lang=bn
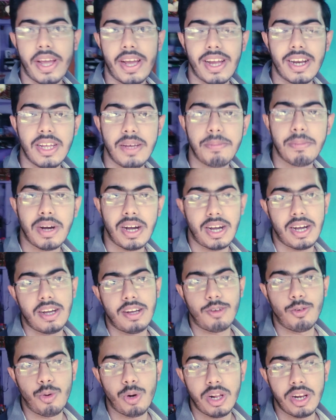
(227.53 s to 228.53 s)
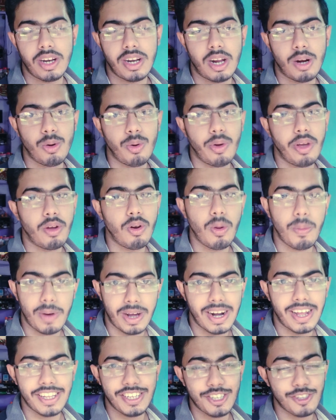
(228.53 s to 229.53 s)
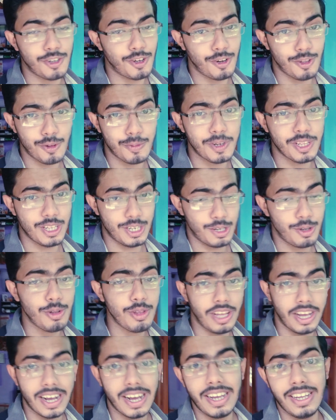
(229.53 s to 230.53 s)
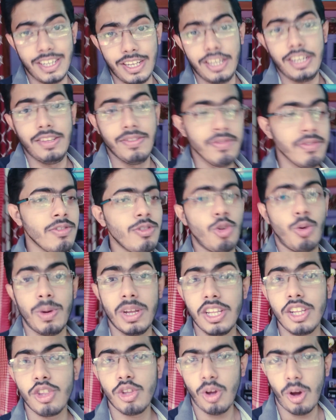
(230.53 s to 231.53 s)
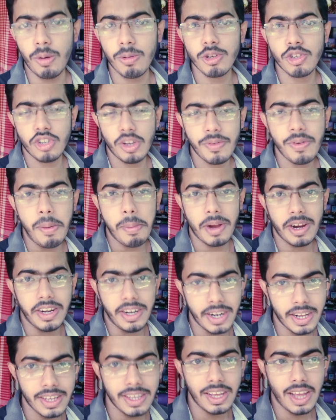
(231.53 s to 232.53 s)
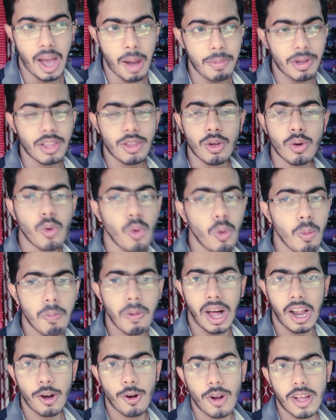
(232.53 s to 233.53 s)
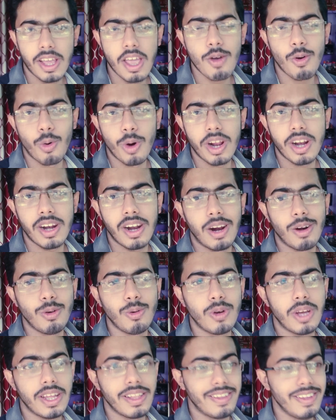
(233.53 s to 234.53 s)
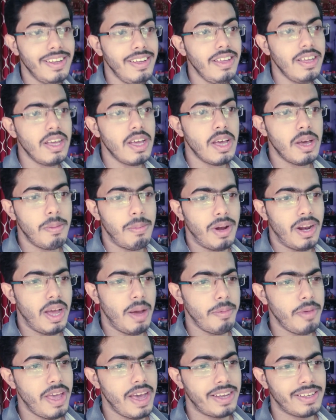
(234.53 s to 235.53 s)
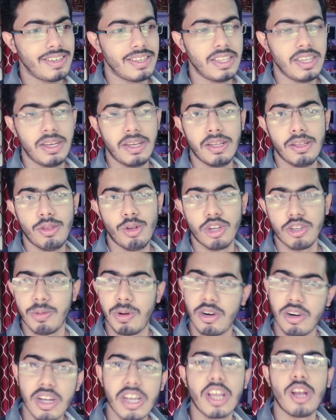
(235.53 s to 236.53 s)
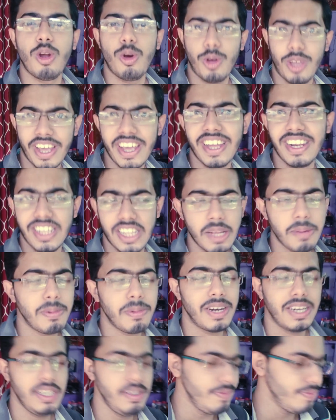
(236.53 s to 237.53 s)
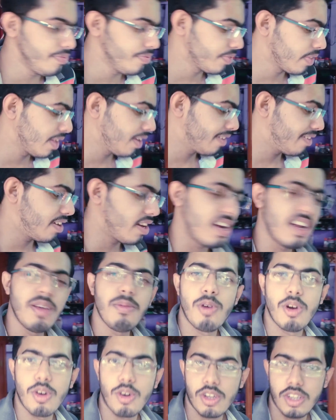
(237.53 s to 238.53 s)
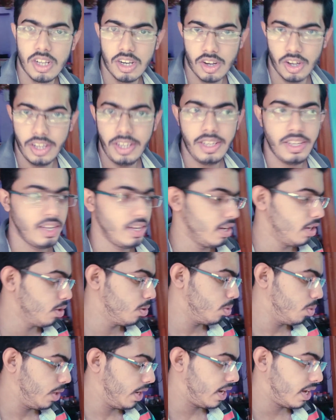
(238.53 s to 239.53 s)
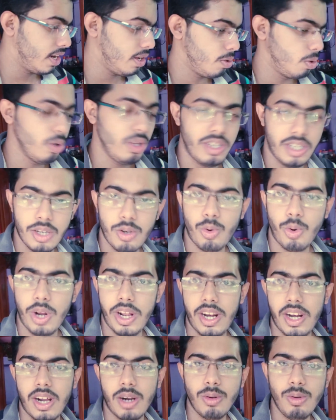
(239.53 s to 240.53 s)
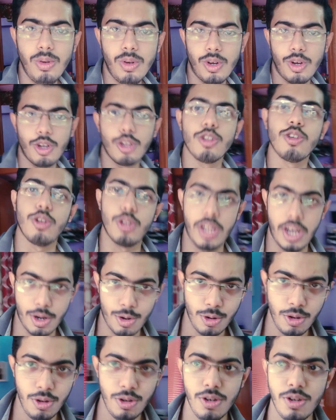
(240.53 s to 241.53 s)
এখানে মা গুড়ের নাড়ু এগুলো বানাচ্ছে চলো তোমাদেরকেও দেখাই তোমাদের তো অবশ্যই ফেভারিট নাকি আমার তো খুব ভালো লাগে গুড়ের নাড়ু খেতে মানে আমি একসাথে দশ বারোটা খেলেও খেয়ে নিতে পারি সেটা নিয়ে বড় কথা নয় তো এখানে হচ্ছে গুড়ের নাড়ু তো দেখো